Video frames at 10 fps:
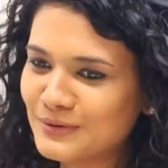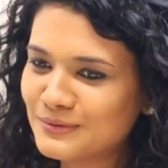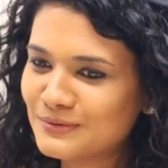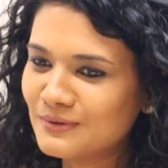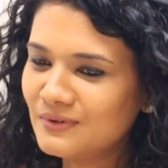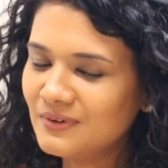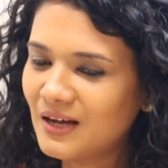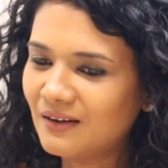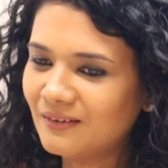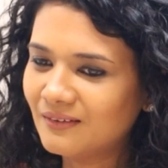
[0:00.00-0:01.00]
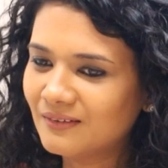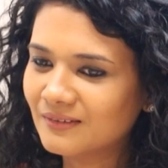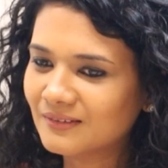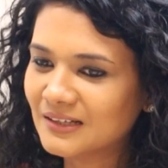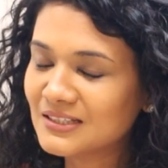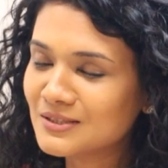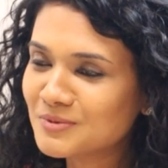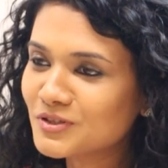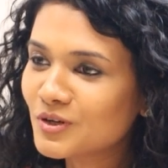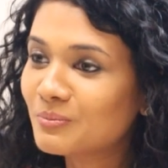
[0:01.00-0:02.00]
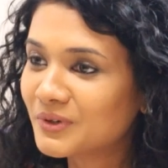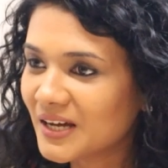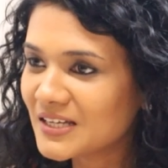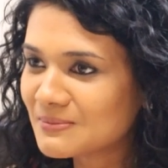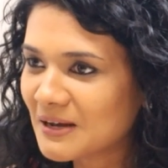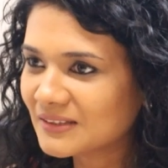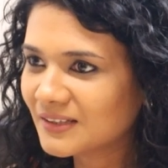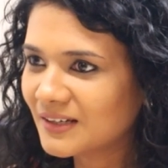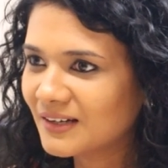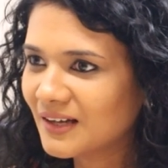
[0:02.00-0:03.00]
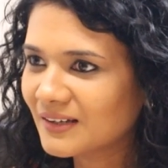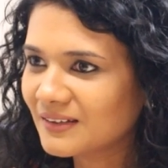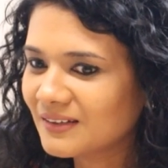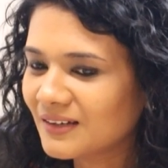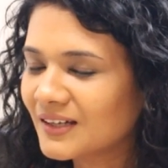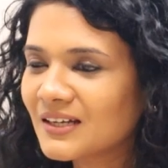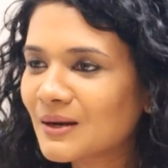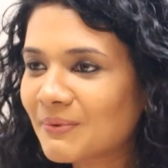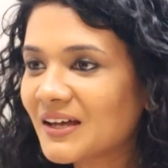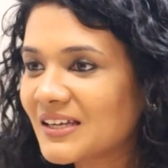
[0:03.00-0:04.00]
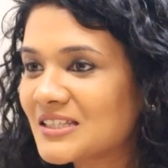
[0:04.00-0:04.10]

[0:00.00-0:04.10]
तो सो कस्टमर्स uh, को बुरा इस बात का लगा कि अरे कपड़ा